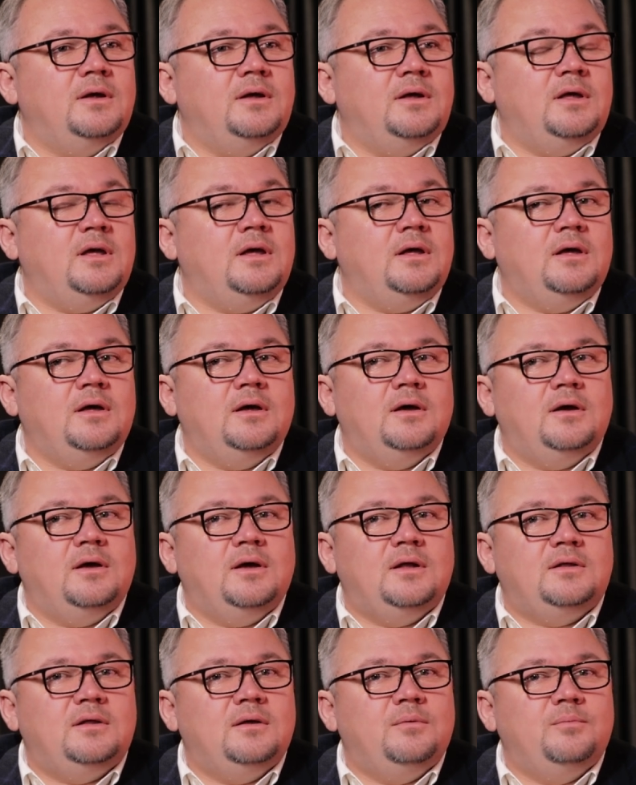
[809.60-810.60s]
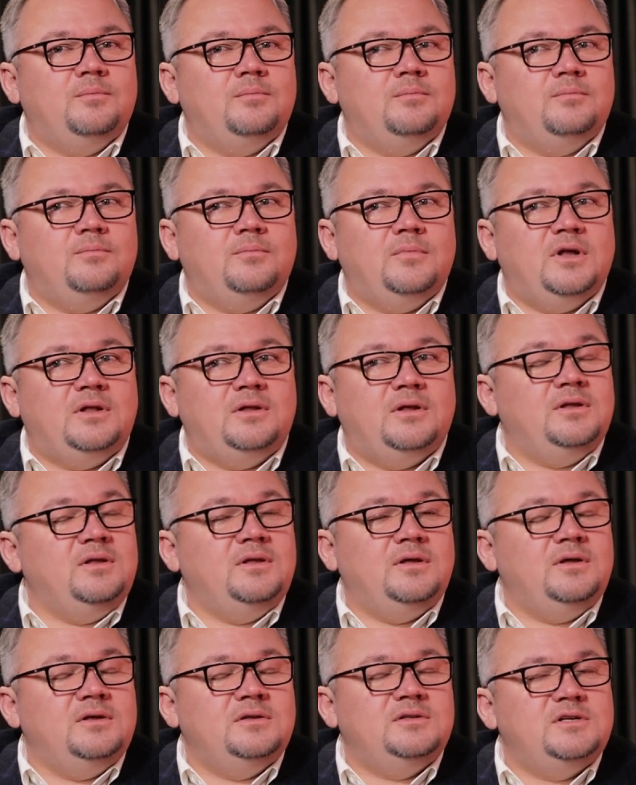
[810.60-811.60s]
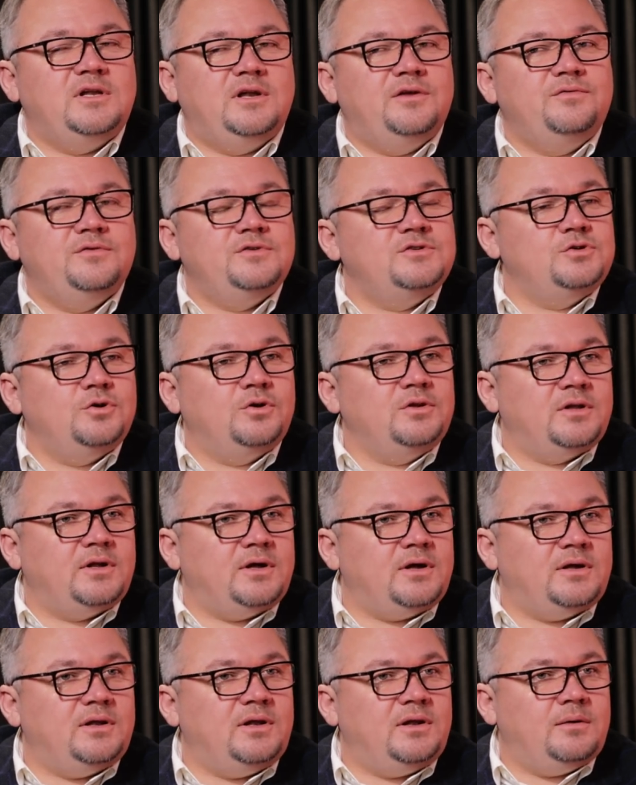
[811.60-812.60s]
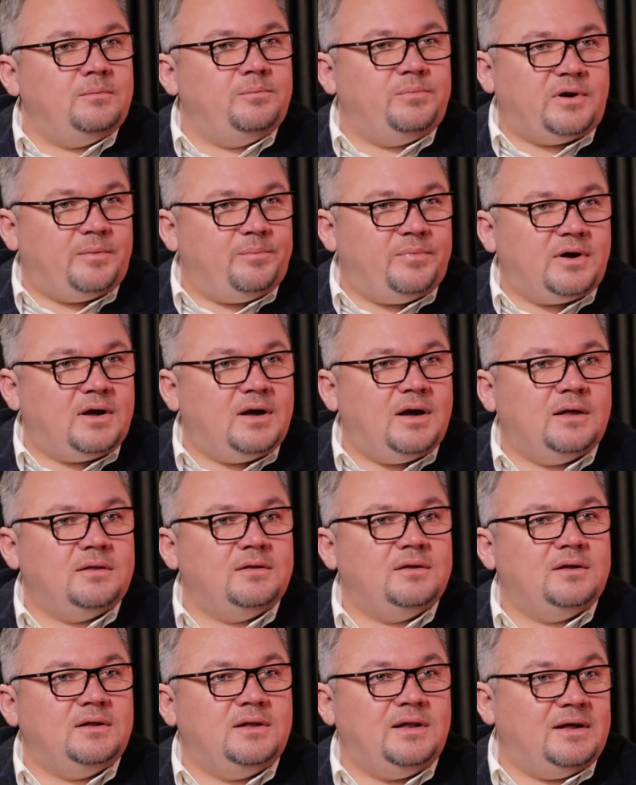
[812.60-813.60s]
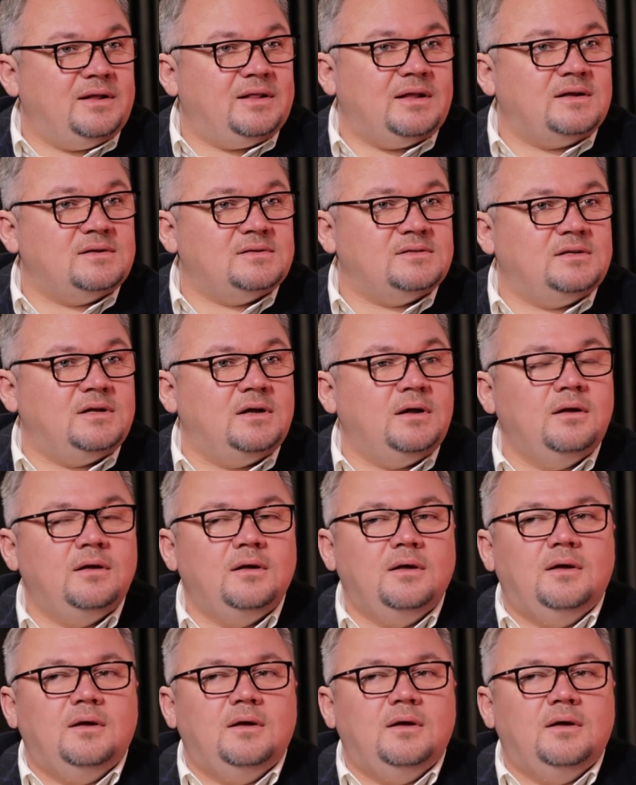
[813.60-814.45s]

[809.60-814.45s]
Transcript: И это, это не телевизионная пропаганда для нас, да.